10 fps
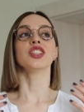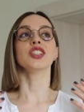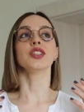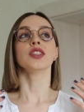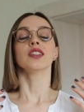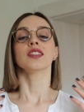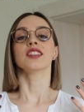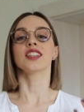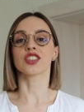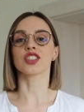i
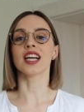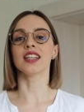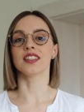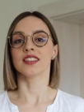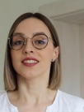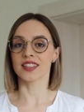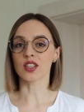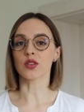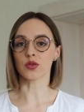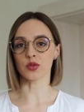jeżeli nie
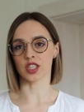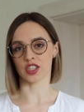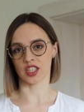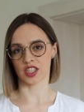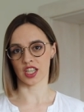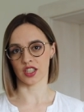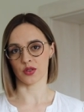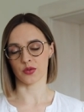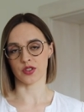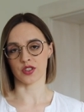chorujesz na
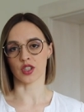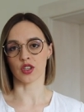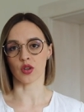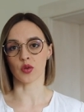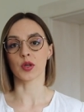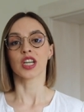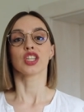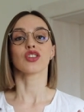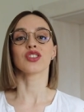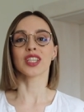żadną z tych chorób,
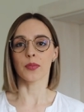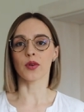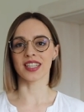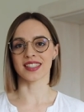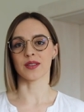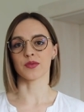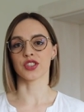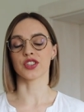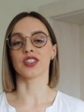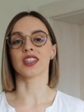to nie polecam
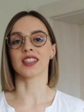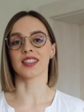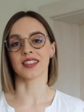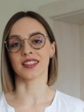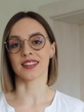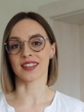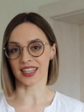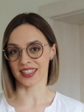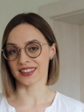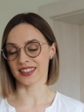Ci e,
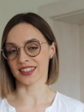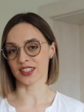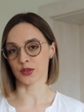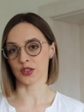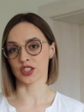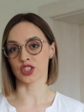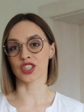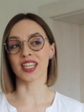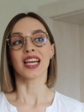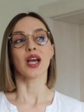takiej diety
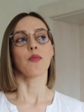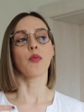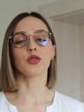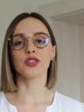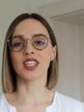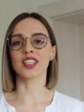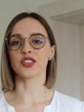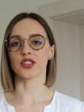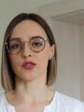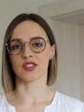ketogenicznej, bo
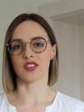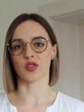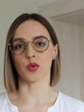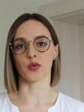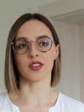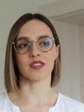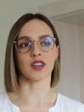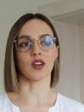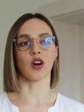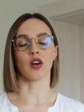niesie to ze sobą
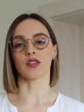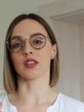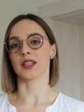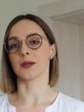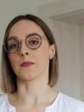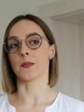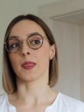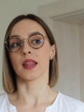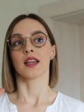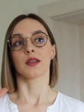ryzyko
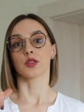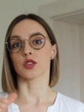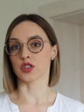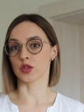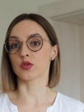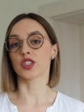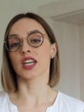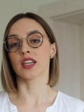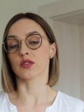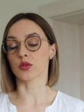e,
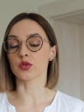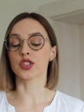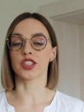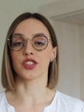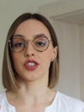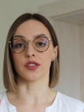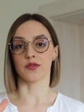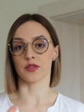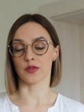szczególnie no, u dzieci,